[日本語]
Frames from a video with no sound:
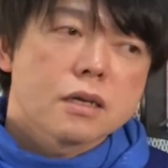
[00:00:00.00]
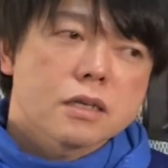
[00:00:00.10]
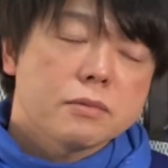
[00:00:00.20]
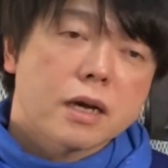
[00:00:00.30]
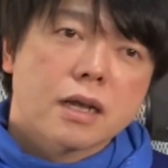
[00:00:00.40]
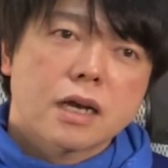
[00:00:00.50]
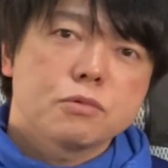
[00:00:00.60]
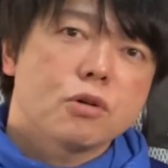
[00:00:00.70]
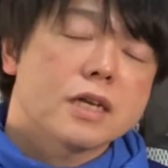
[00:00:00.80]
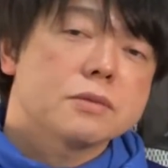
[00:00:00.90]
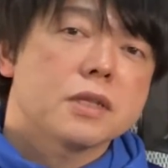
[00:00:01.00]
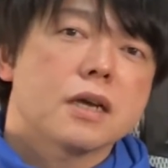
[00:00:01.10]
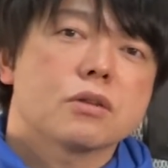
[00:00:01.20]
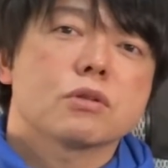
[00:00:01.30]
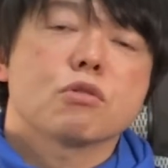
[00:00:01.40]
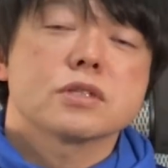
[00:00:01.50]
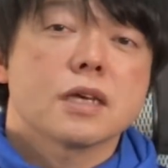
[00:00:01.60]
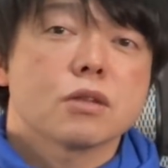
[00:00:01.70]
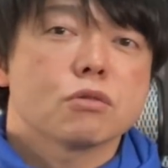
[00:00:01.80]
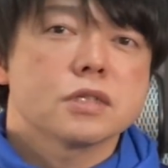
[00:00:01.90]
今から株を始めたいので教
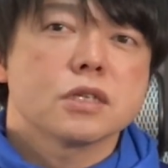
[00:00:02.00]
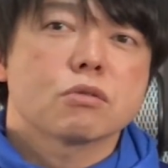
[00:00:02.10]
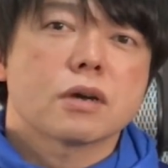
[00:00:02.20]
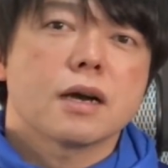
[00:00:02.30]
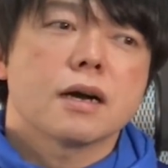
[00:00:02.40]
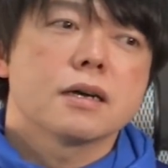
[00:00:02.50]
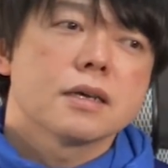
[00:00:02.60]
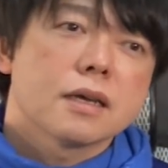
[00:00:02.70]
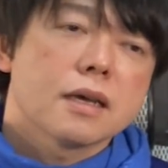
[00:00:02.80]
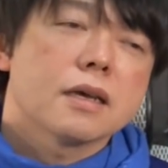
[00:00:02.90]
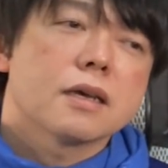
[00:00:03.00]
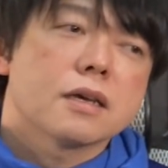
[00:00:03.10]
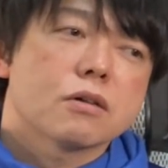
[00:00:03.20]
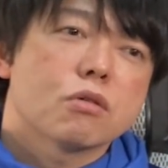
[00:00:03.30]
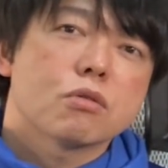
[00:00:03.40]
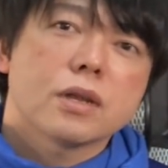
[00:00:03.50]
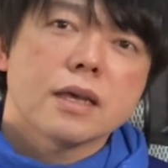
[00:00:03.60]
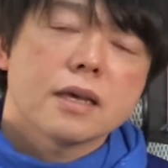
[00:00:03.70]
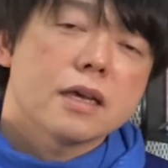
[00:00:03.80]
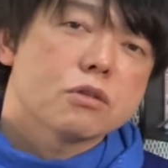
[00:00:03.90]
えてほしいとか、えー、今後
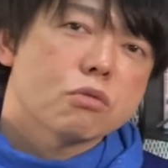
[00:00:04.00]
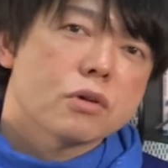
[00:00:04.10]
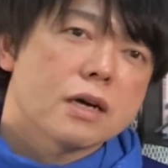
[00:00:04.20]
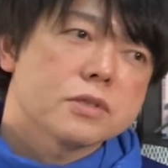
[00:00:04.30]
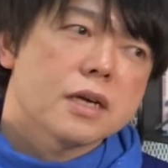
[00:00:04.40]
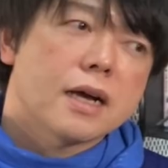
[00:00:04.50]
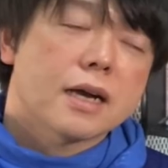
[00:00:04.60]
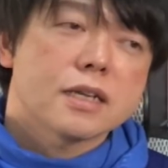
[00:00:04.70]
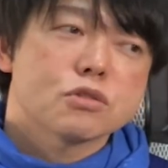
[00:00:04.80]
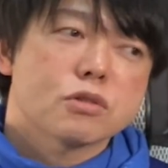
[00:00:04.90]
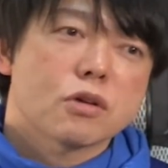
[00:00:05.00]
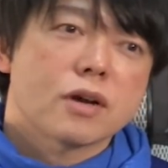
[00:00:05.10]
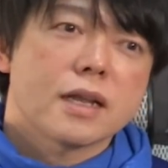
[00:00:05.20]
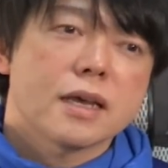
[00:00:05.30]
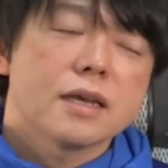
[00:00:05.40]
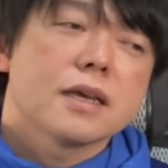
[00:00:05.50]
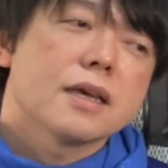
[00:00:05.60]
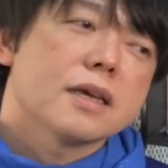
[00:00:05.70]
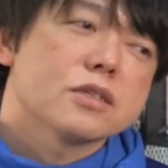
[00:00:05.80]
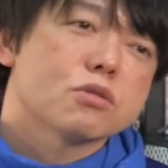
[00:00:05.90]
ね、えー、どの株が上がりそうなのかね、
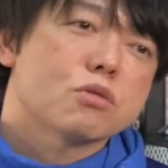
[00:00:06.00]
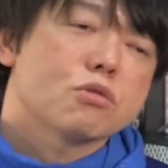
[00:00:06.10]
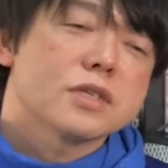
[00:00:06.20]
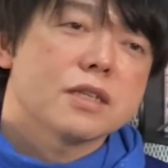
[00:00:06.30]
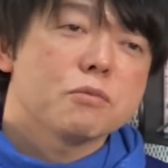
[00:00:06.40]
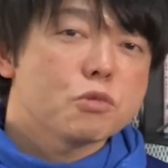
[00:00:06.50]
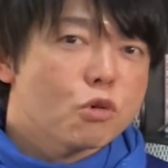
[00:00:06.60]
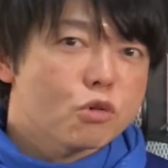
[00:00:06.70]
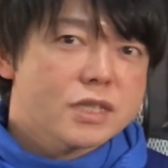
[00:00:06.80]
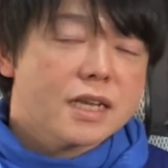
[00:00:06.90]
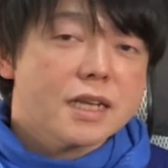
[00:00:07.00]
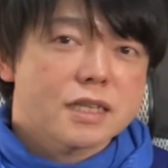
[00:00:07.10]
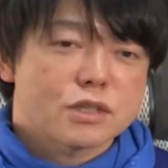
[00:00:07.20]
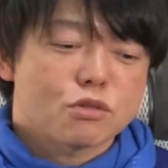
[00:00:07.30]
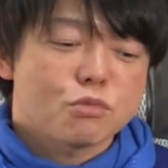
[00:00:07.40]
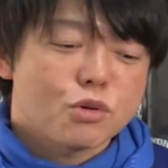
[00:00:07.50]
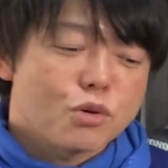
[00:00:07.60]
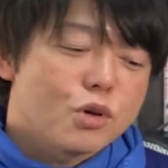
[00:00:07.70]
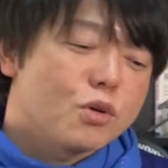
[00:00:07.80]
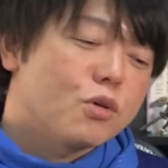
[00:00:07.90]
えー、ちょっと教えて、もう教えないんですけど
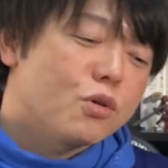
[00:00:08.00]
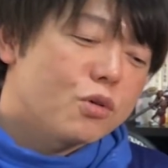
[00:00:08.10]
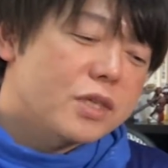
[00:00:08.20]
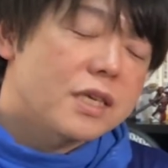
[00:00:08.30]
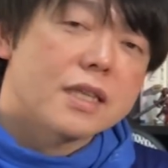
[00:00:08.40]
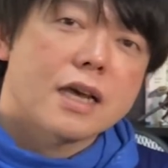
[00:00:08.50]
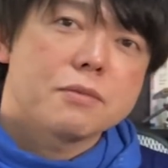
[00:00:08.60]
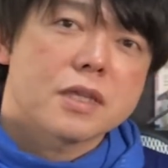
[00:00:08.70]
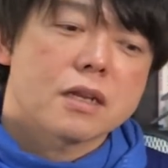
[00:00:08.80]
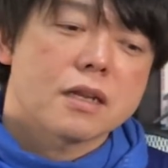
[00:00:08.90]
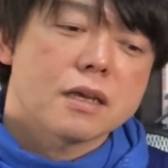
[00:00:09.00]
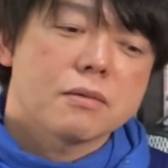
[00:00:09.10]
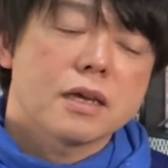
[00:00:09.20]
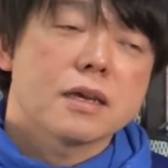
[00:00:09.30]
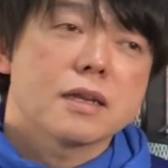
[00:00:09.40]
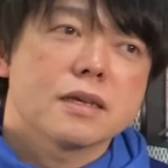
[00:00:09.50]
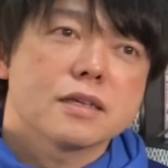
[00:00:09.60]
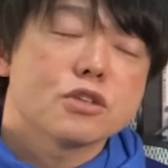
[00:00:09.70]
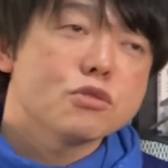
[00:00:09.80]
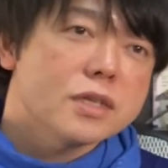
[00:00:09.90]
も、お聞きたいみたいなね、えー、
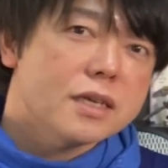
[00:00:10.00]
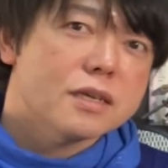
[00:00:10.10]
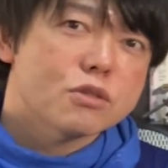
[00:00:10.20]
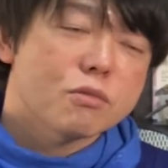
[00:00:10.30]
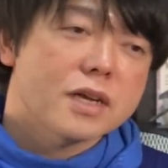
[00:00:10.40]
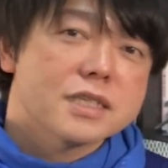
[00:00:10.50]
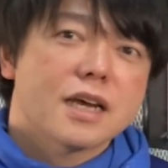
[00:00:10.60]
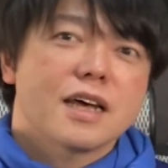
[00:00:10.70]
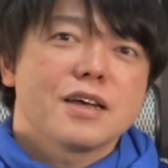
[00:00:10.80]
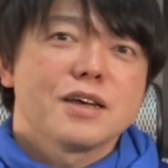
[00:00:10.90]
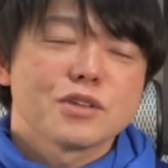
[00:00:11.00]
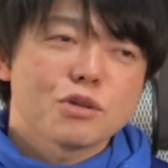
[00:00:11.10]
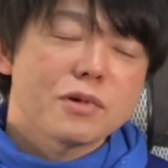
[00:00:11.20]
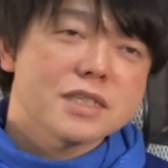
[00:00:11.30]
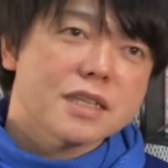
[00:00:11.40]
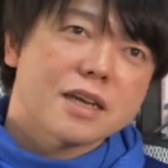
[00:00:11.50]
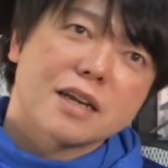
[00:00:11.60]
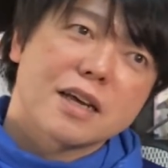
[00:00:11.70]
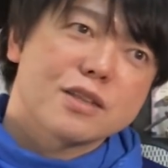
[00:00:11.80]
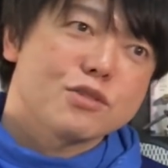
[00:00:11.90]
急に友達から、友達だったか
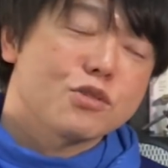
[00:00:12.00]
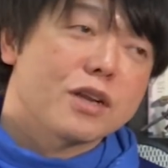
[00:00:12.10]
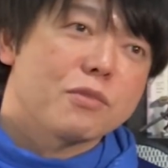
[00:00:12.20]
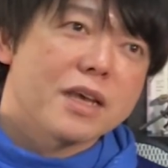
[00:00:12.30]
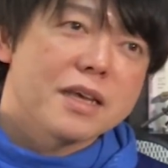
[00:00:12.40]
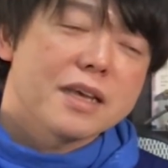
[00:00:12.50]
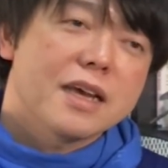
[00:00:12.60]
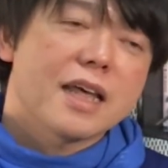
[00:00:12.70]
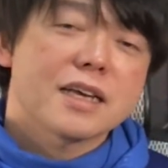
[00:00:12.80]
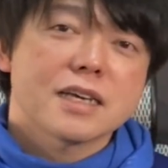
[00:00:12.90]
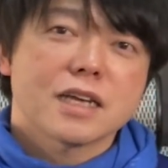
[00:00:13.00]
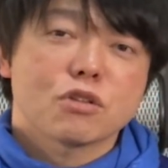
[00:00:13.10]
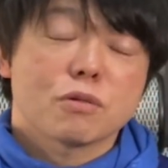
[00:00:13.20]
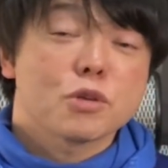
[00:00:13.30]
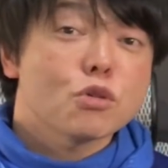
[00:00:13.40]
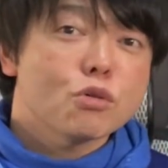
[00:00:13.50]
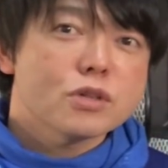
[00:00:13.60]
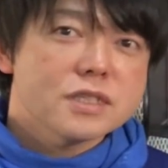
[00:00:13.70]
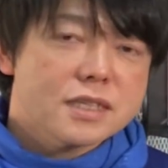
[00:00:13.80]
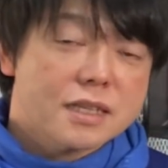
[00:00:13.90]
なっていう人からもね、LINE が来たりとかも今
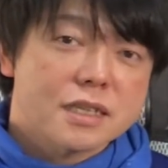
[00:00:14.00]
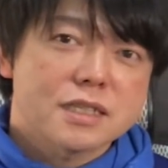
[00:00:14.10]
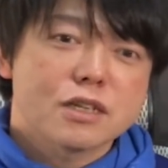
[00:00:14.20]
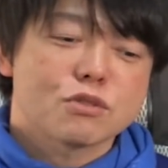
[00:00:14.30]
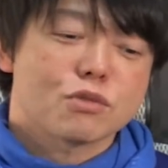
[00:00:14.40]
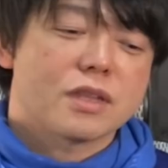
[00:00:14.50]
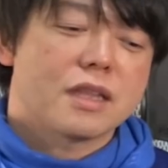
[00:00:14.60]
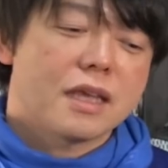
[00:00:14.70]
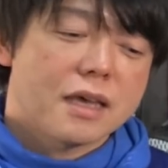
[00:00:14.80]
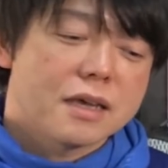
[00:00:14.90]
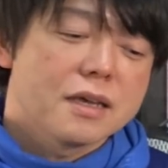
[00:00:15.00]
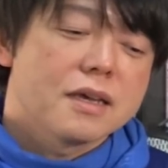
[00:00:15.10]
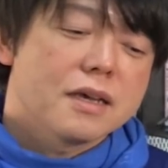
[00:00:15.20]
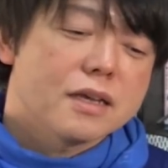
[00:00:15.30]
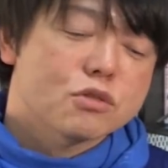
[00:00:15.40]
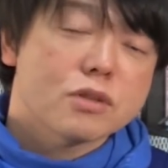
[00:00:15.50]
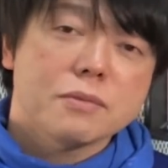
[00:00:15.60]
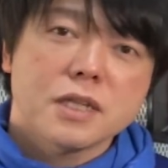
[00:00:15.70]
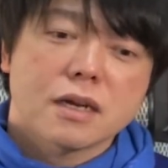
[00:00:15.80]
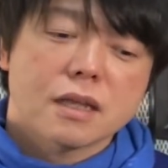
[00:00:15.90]
日時点でしてるので、えー、そういった
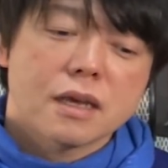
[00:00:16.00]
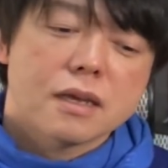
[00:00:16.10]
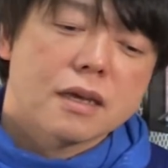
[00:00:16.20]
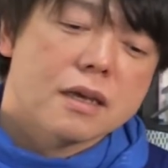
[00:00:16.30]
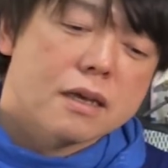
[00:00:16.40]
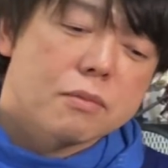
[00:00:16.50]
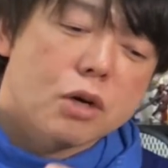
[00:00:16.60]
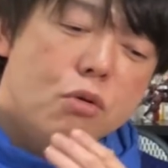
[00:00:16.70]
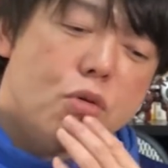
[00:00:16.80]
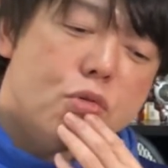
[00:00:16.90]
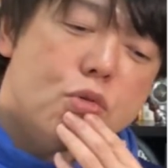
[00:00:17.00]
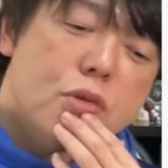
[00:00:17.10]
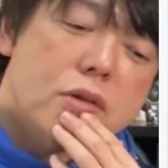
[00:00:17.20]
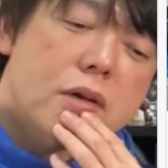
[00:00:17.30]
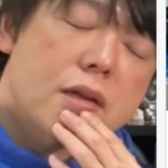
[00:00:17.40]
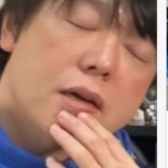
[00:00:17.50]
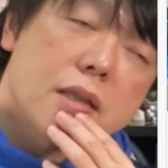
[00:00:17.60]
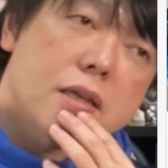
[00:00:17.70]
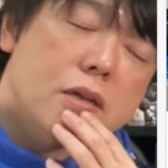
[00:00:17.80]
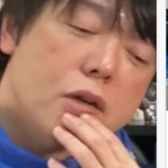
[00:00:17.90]
意味ではね、えー、まあ今後どうなるかな、か
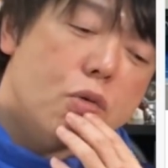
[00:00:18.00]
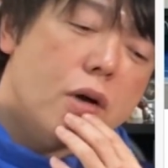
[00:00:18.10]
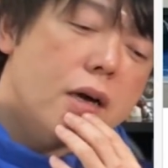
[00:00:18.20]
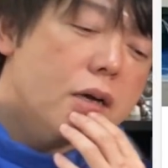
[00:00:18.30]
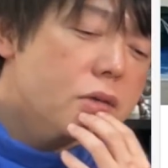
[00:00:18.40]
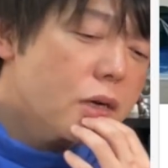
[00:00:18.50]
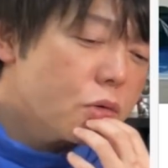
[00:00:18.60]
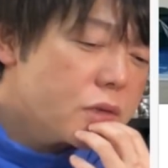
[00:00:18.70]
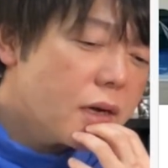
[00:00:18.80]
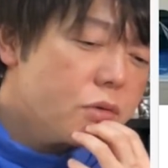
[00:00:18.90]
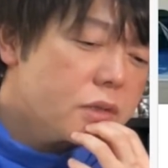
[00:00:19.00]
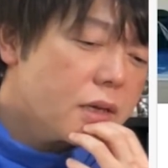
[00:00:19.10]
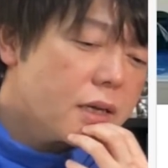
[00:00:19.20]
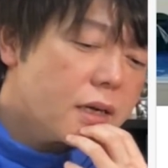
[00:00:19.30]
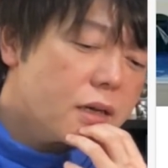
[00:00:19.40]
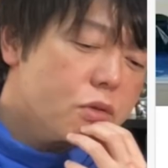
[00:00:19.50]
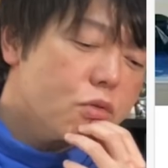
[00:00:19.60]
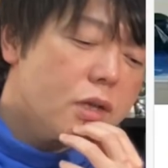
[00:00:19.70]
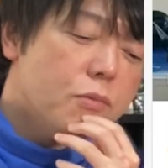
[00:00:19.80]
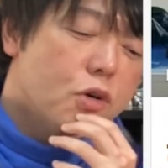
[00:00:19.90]
なりあの上がる可能性があるんじゃないかなって
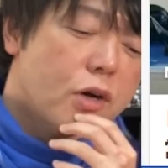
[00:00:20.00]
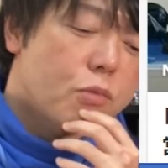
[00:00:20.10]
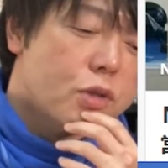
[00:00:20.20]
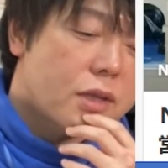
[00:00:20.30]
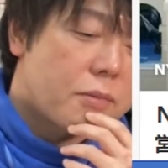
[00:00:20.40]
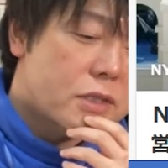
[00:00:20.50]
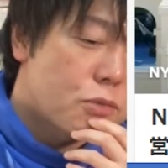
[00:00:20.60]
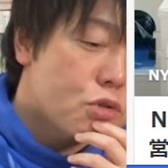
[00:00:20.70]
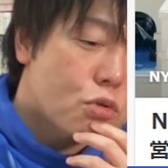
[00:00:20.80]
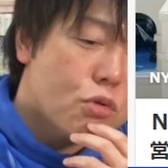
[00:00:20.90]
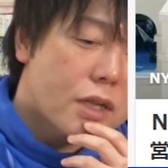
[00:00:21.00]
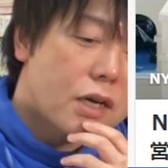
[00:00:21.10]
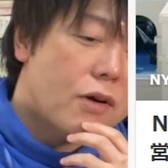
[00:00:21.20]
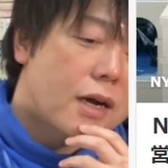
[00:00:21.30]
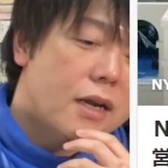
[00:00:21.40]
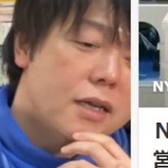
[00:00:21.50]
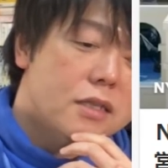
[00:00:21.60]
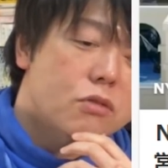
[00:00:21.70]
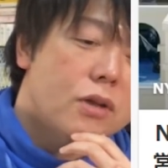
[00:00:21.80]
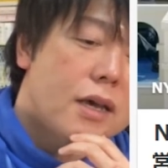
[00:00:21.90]
ことは僕は思ってます。もちろんどうなるかわからないんで
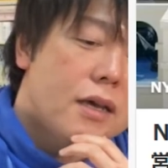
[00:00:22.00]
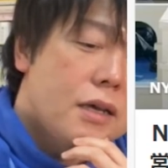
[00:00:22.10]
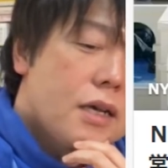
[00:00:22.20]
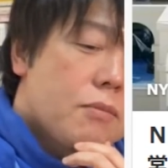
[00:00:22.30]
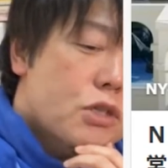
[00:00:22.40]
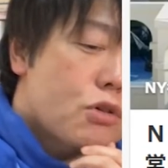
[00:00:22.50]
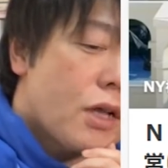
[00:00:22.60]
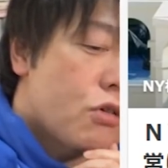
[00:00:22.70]
すけどね。まあそれら